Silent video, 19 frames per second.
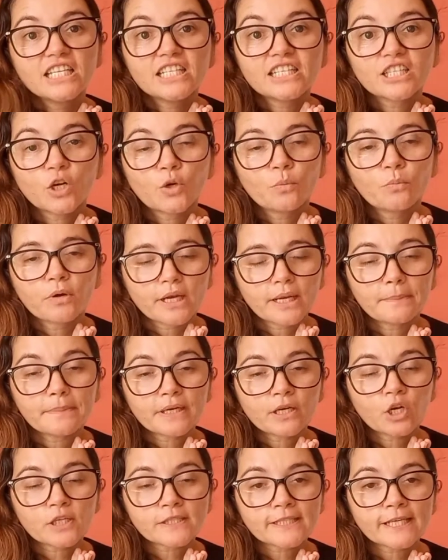então bora para
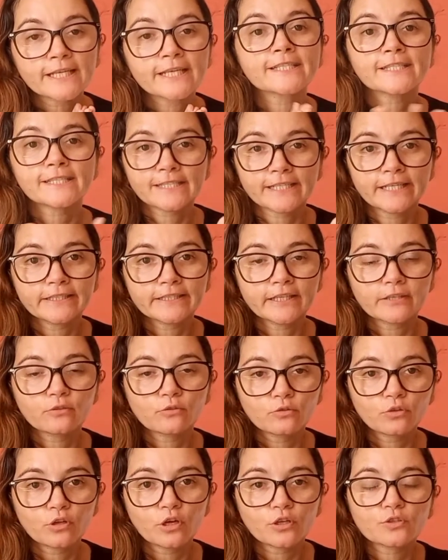nossa receita do
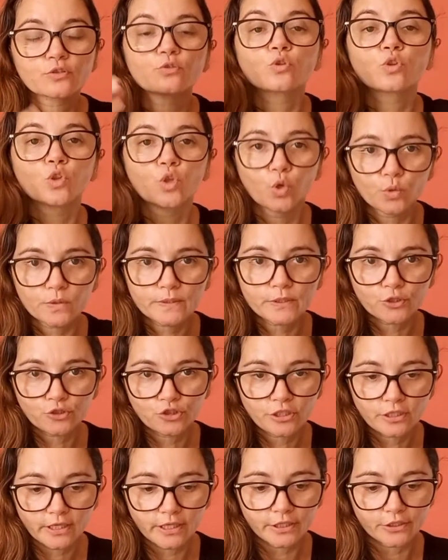nosso doce
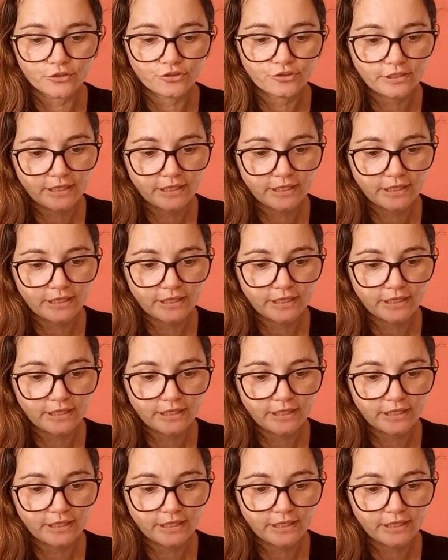de leite